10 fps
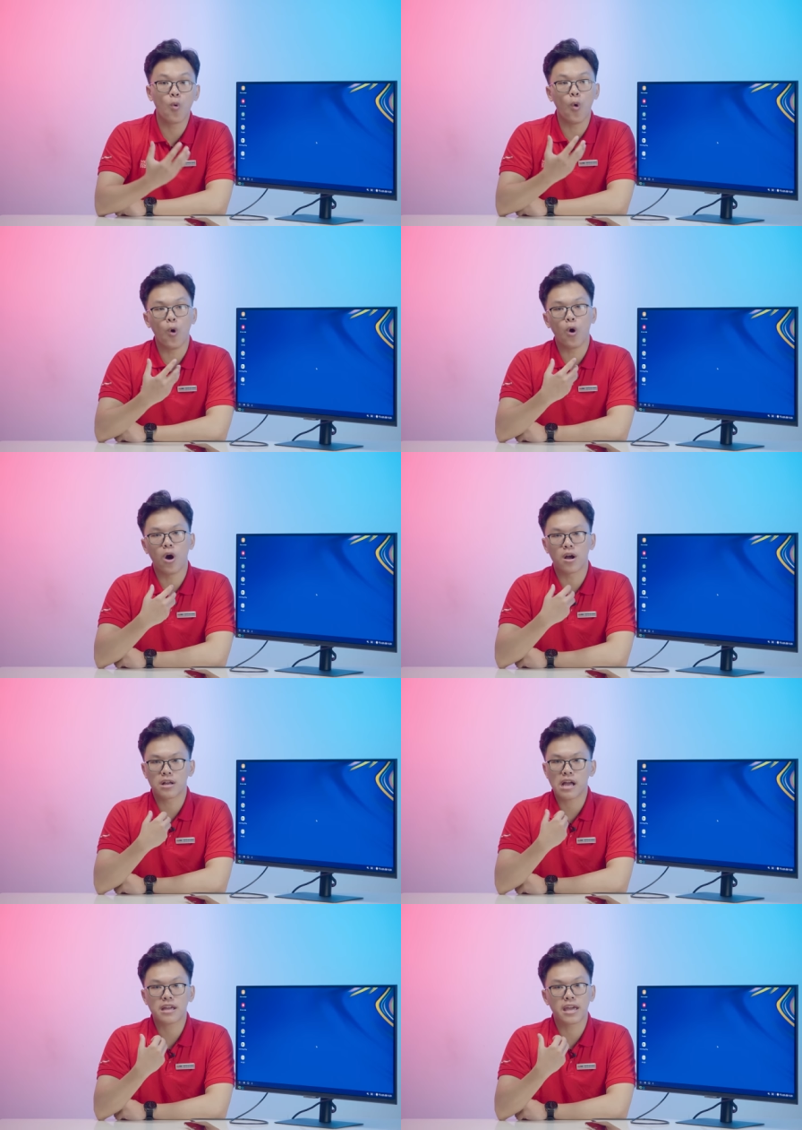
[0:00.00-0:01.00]
của
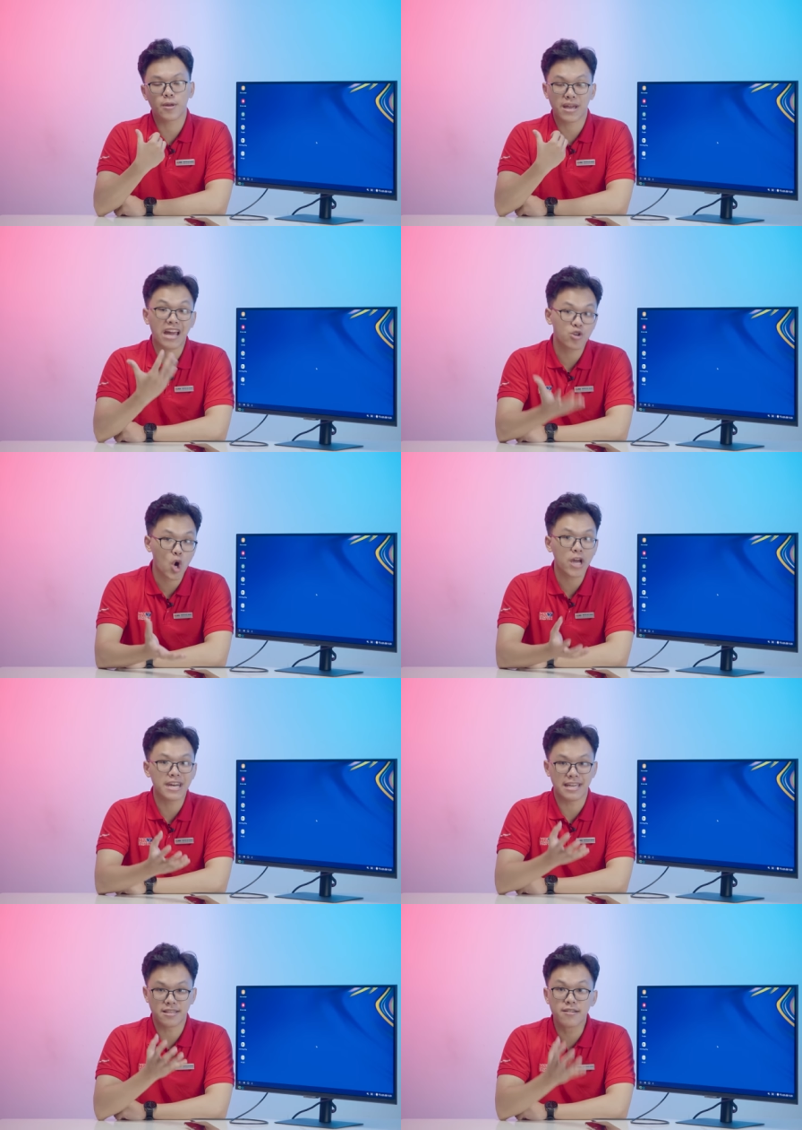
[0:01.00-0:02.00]
các hệ điều hành Android
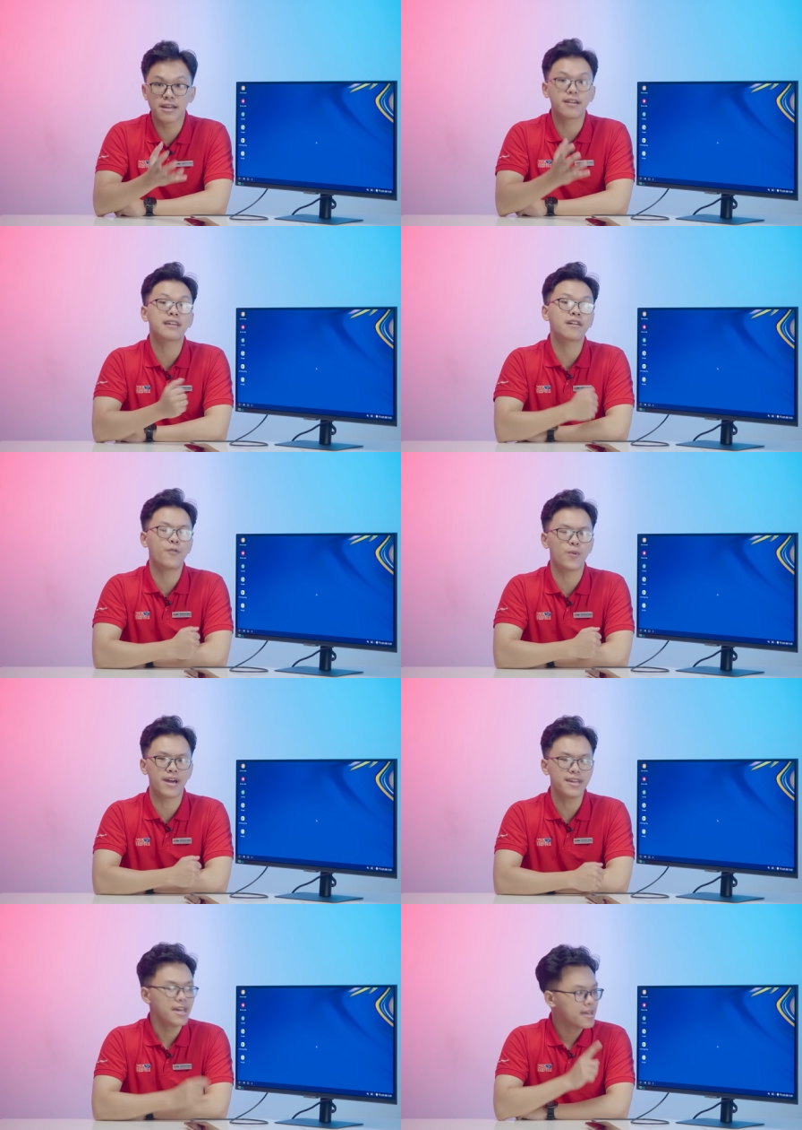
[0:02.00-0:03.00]
để thực hiện được các tác vụ
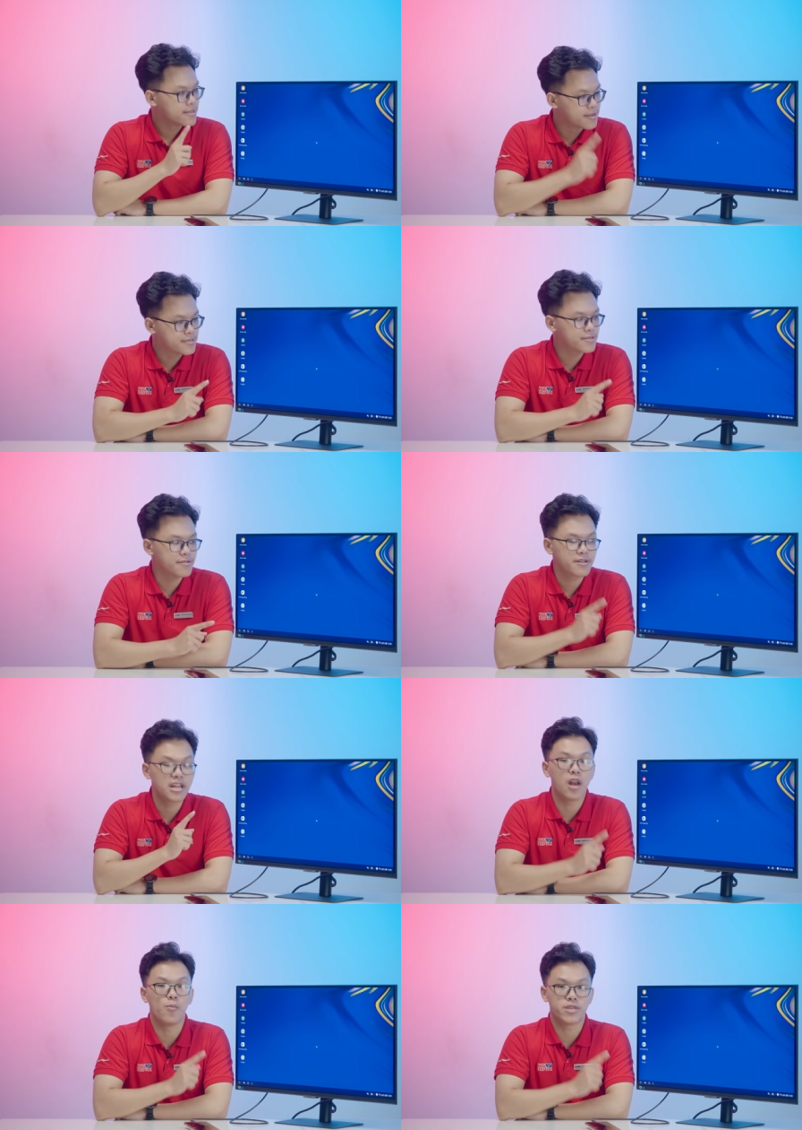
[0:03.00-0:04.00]
đấy. Thực sự
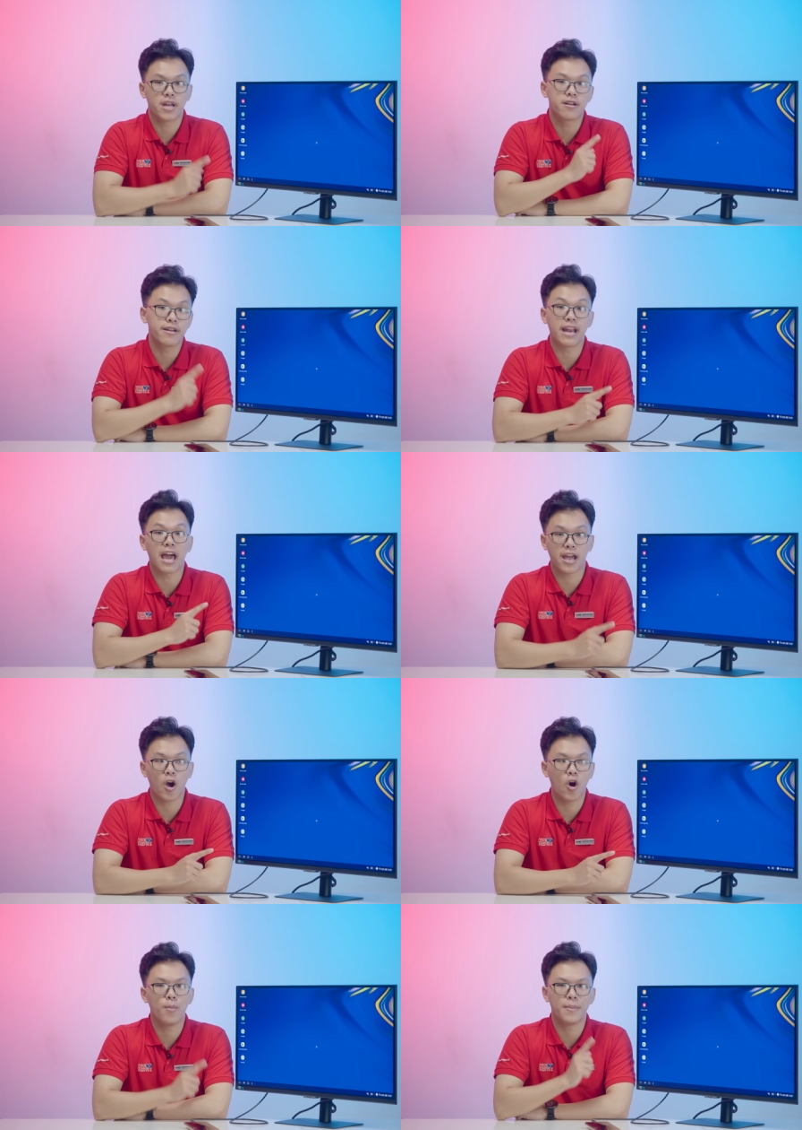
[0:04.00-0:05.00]
đây là một tính năng cực kỳ là hay
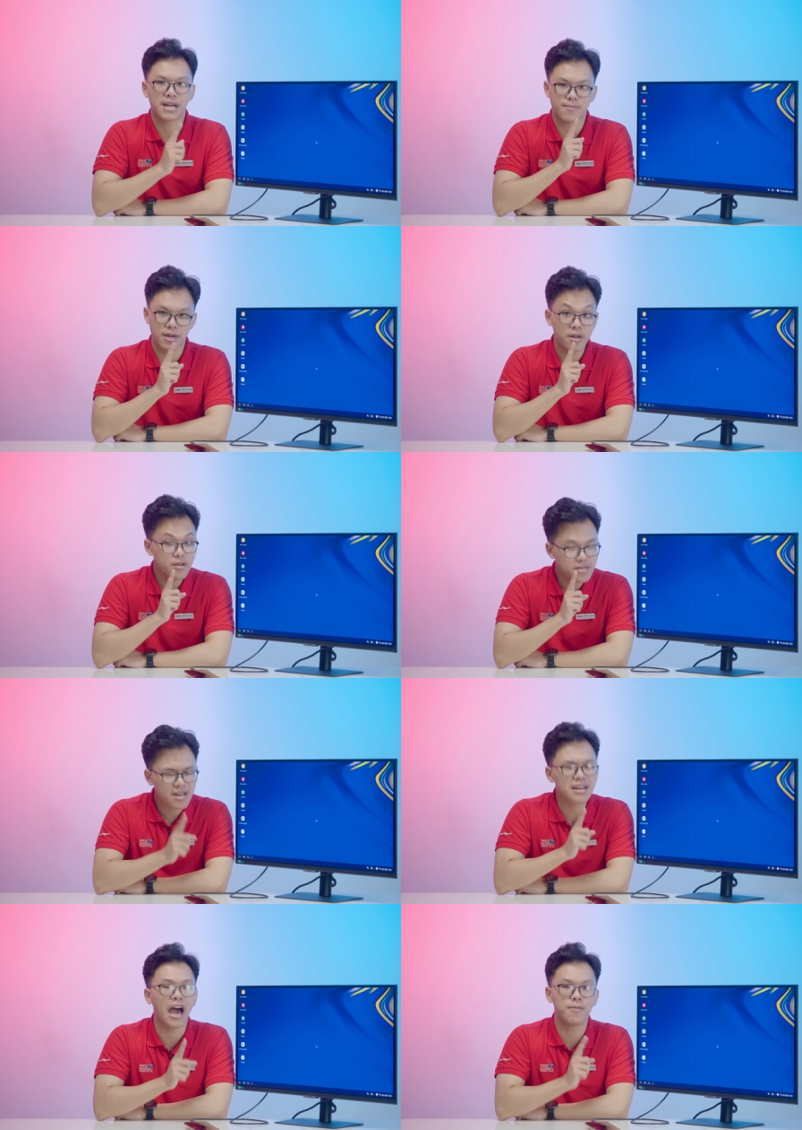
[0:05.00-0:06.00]
ho và mình cảm thấy
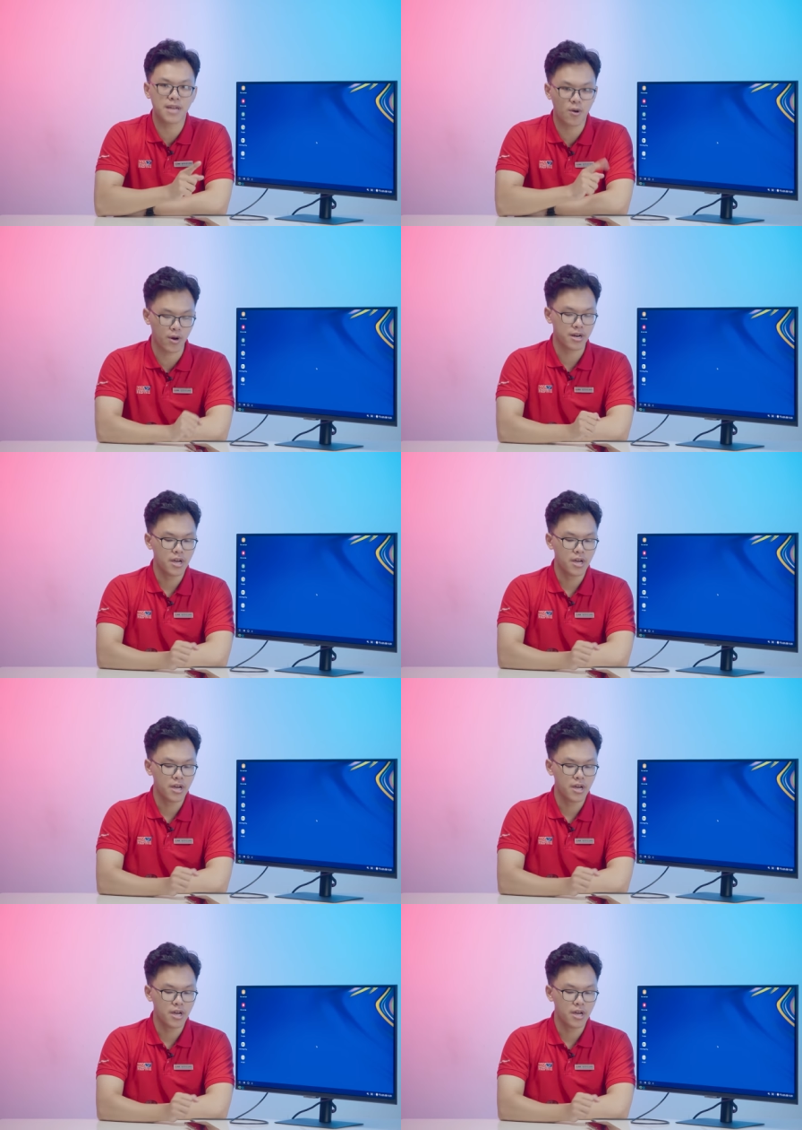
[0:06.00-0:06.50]
rất là hấp dẫn luôn.